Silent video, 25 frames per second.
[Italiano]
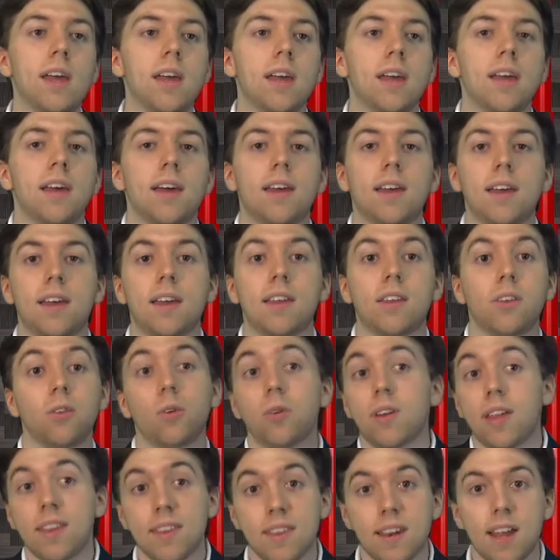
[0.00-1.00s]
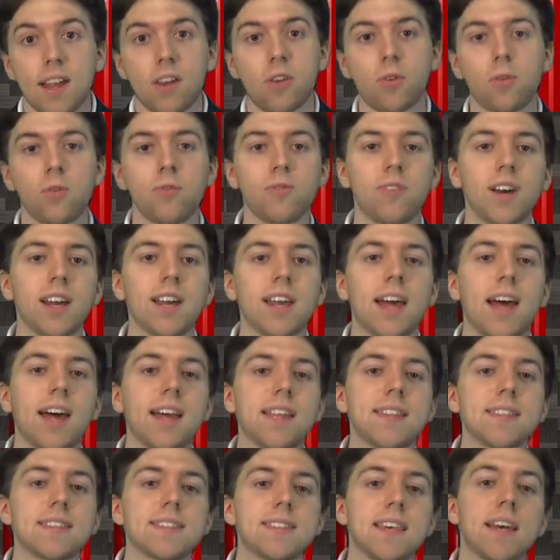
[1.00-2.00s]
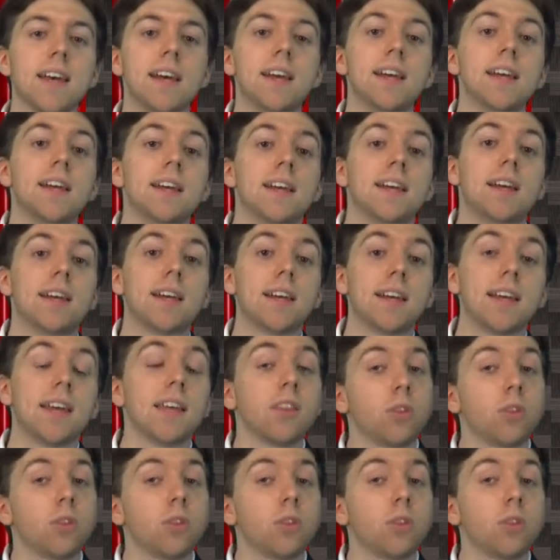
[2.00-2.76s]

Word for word: eh, non andranno in vacanza eh,